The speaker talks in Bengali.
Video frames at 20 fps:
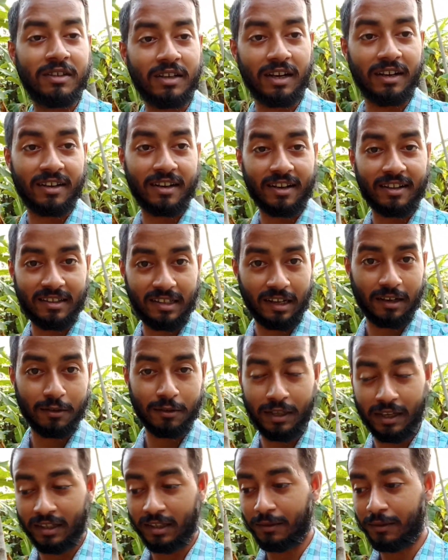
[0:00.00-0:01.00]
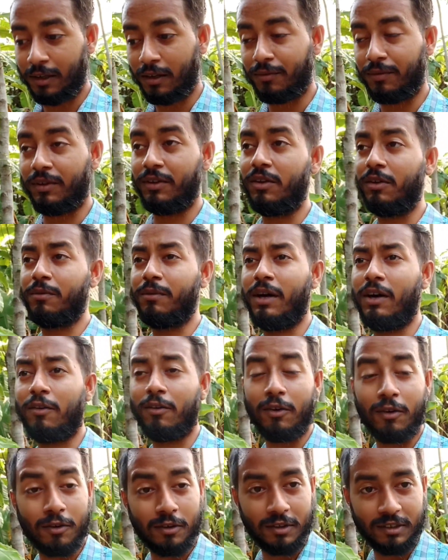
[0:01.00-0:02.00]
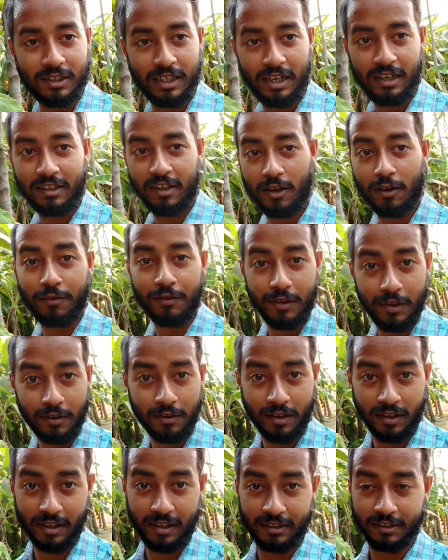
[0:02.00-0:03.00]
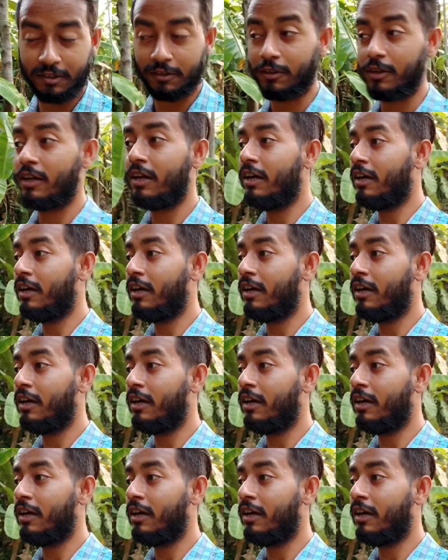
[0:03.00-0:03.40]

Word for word: কান্ট্রির থেকেও দেখতে পারো ভিডিও বা অন্য কোনো জেলা থেকেও ভিডিওটা দেখছো